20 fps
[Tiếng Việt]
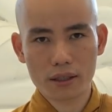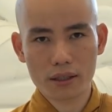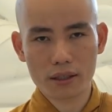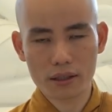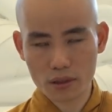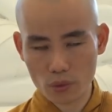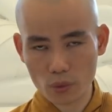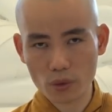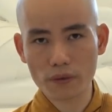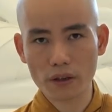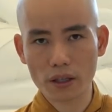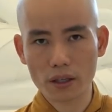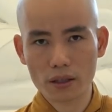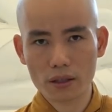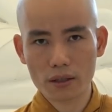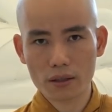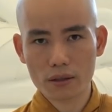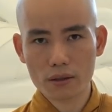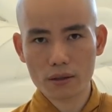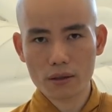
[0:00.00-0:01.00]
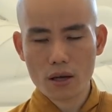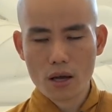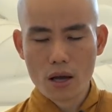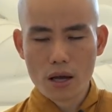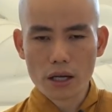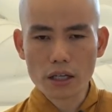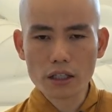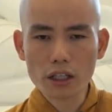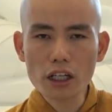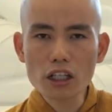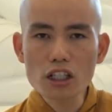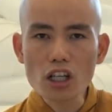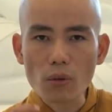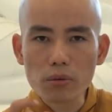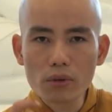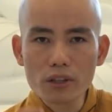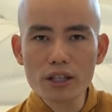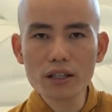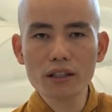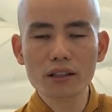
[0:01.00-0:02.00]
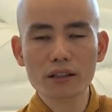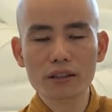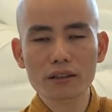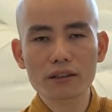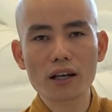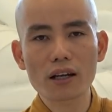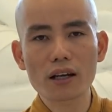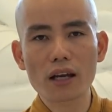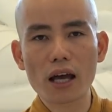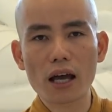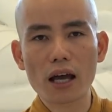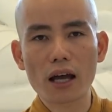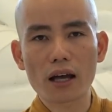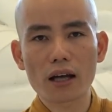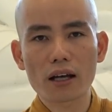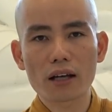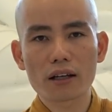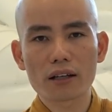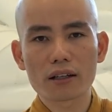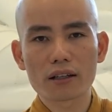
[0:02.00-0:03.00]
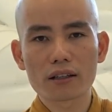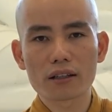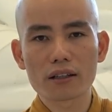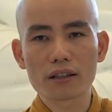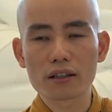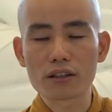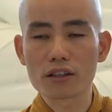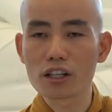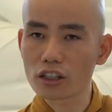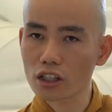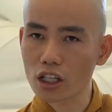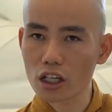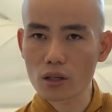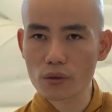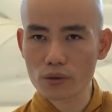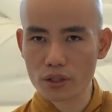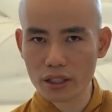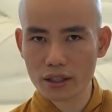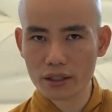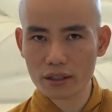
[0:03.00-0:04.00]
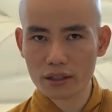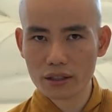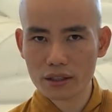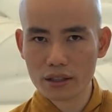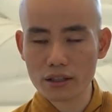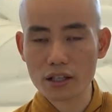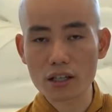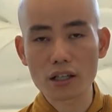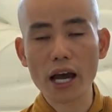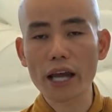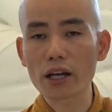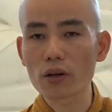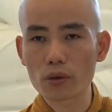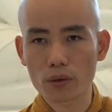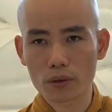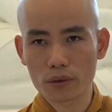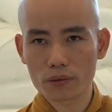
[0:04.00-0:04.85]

Kính thưa quý vị, cái khí độc nhất đó là nitroxid en hai o.